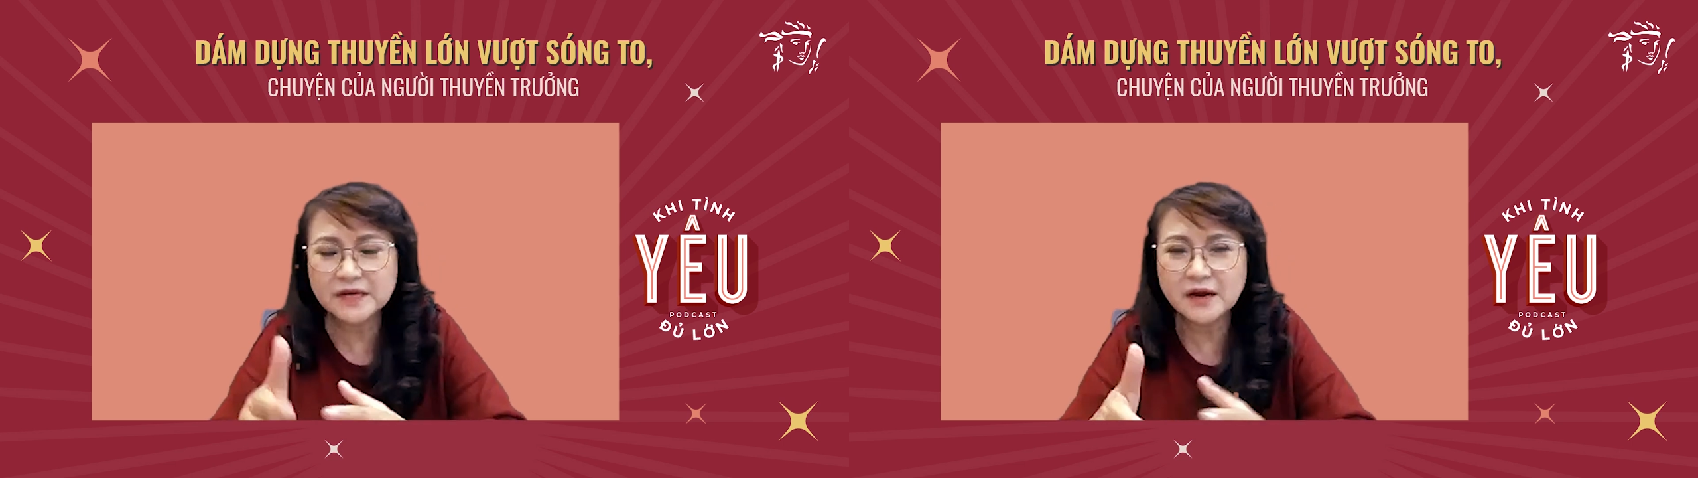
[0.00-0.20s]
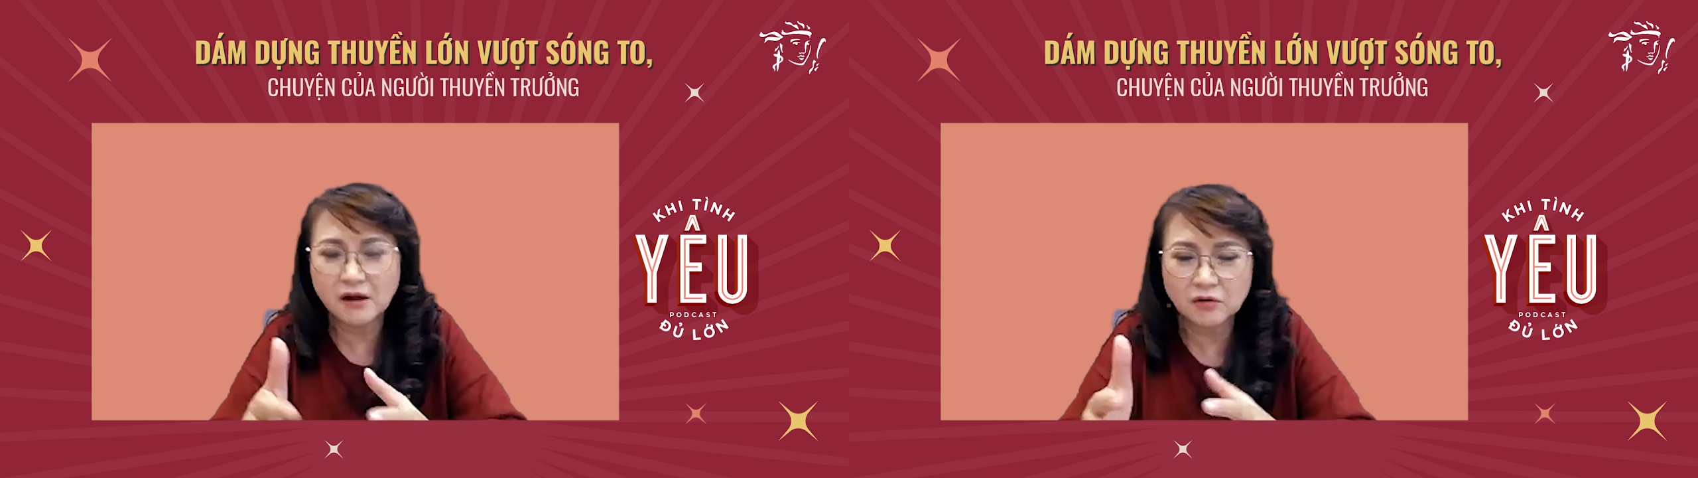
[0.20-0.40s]

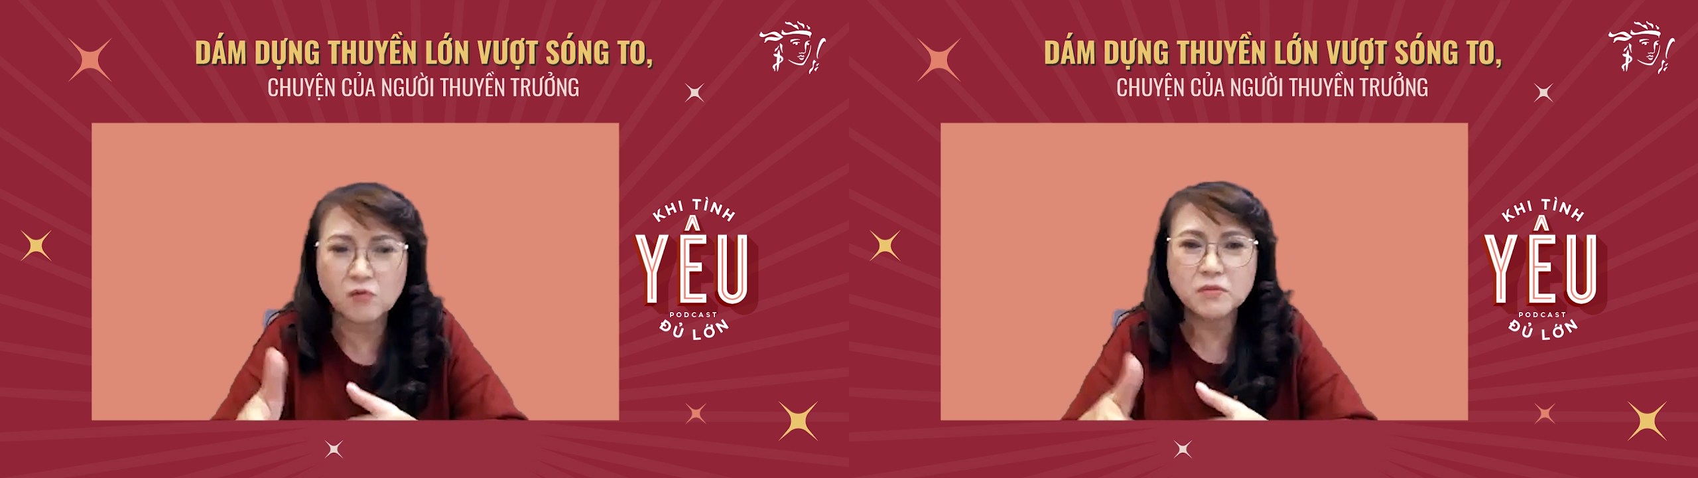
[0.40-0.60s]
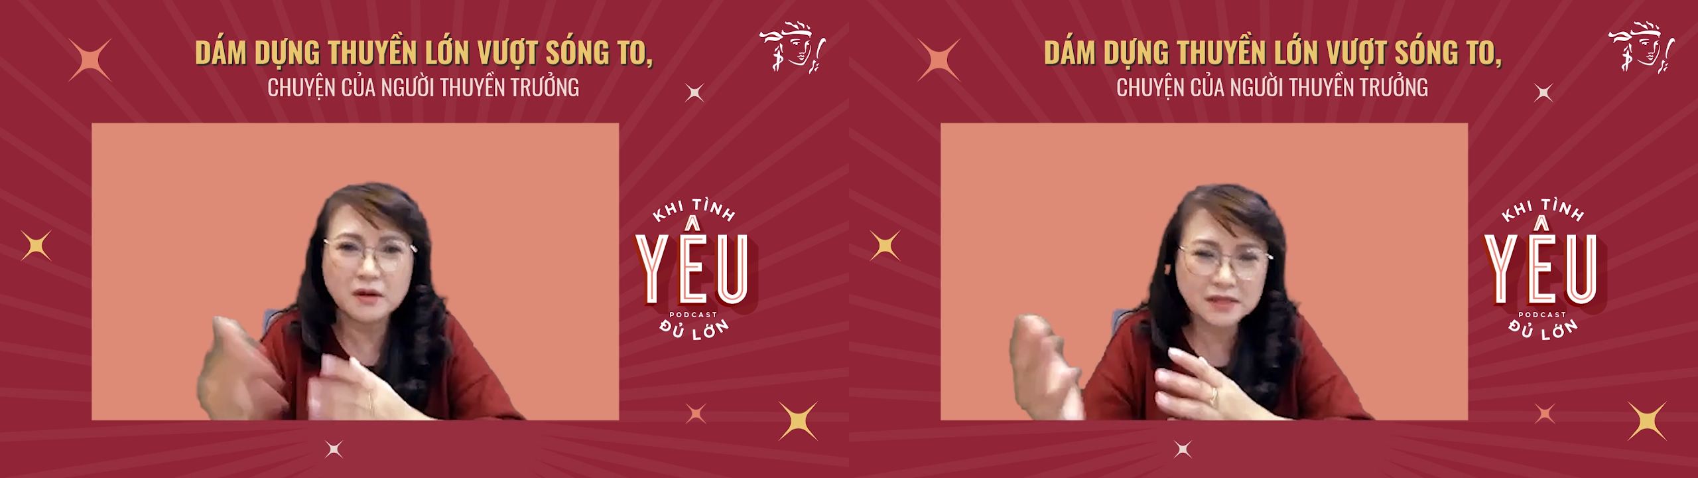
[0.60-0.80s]
viên họ
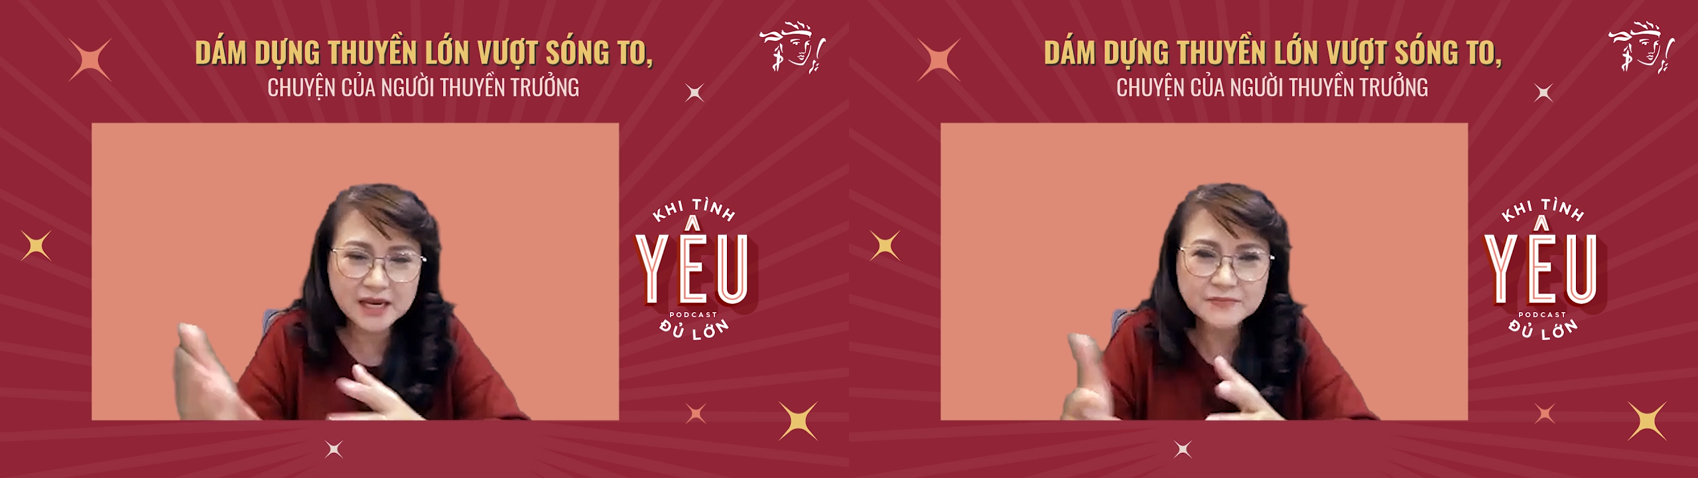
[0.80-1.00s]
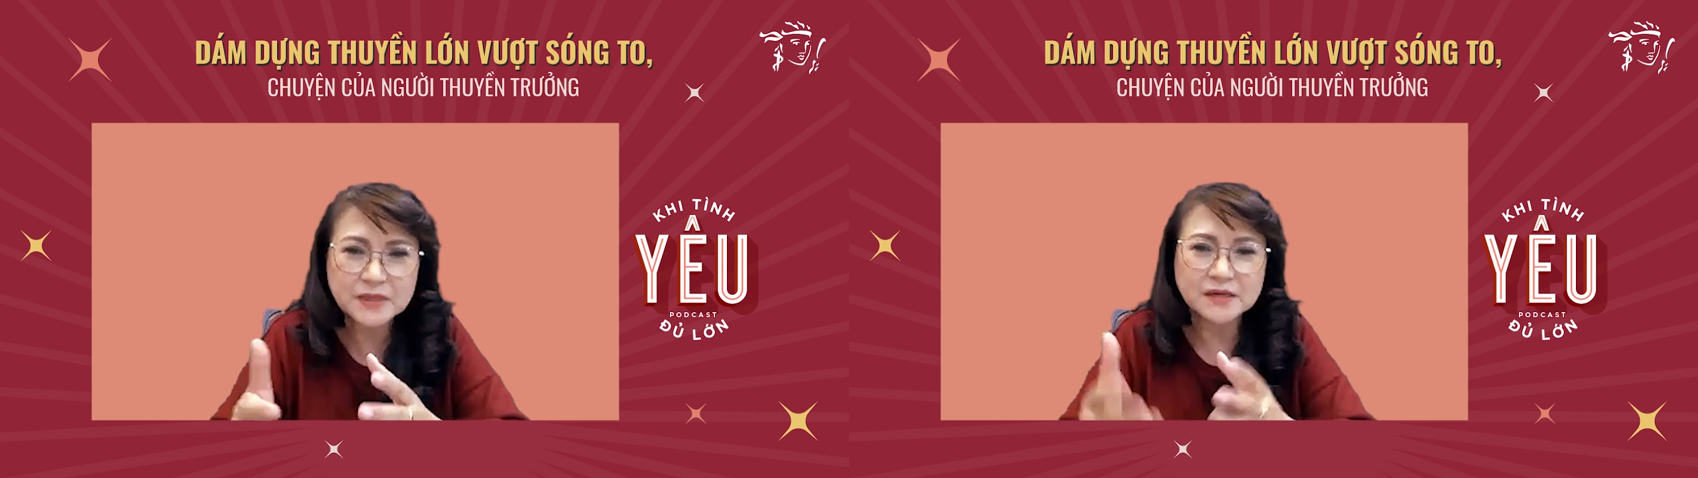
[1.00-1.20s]
cũng có
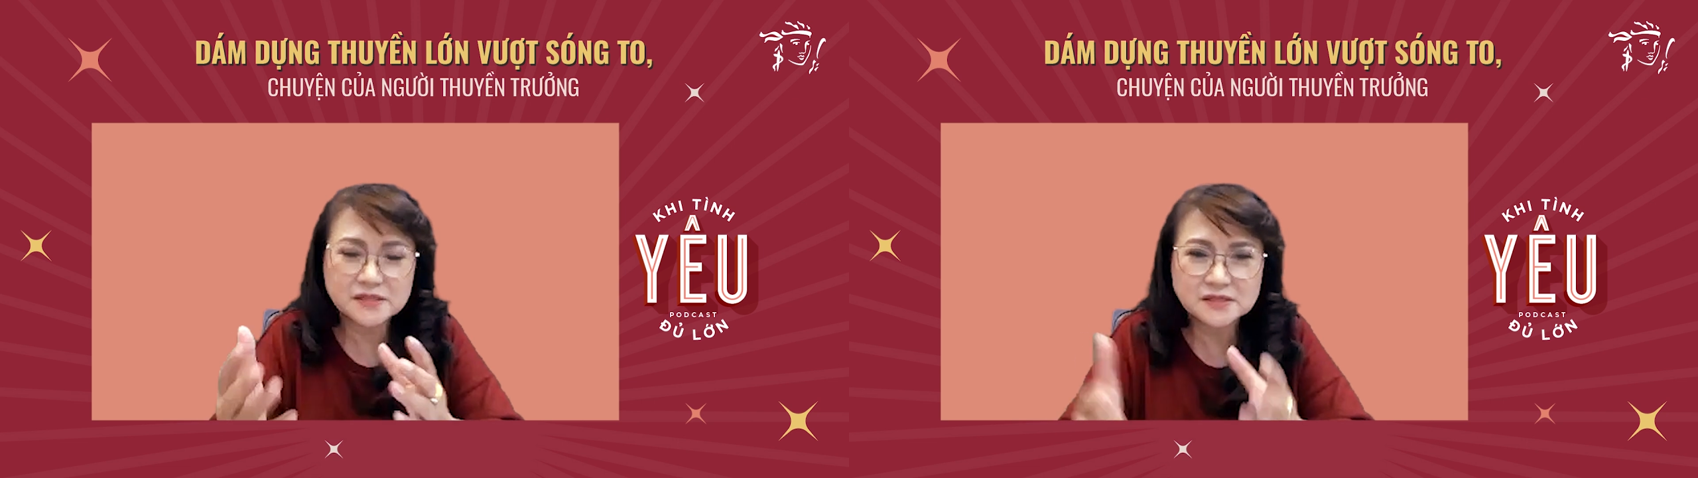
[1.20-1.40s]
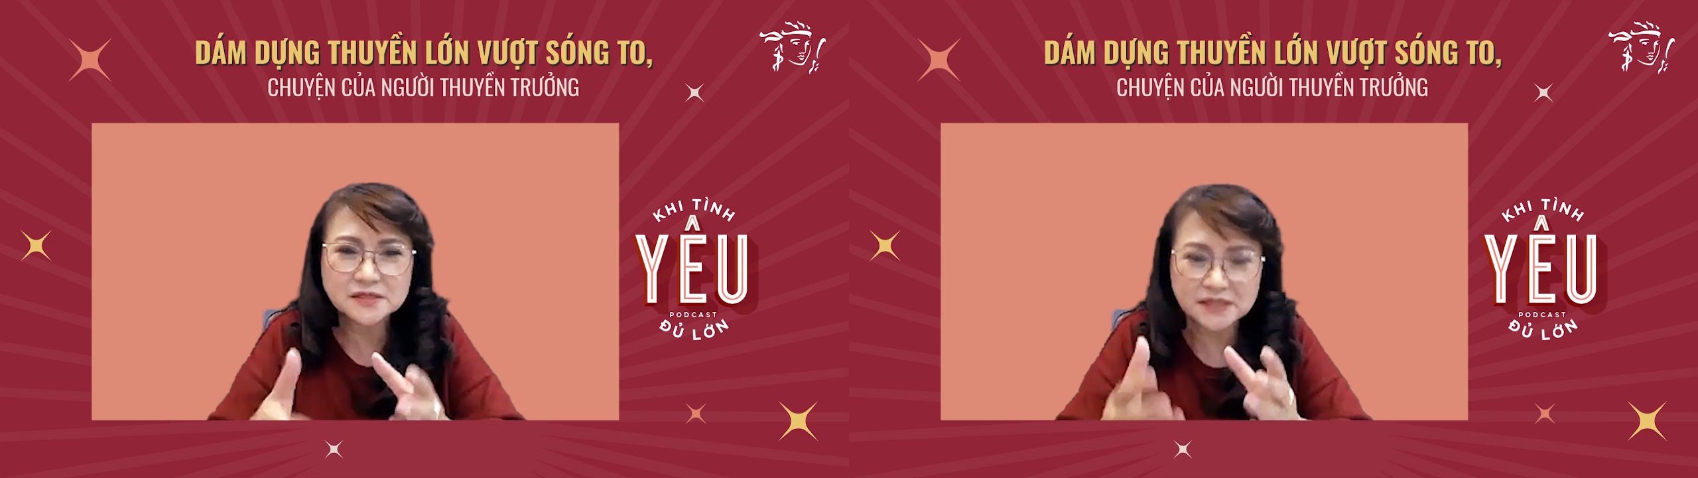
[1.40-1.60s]
thêm những cái chương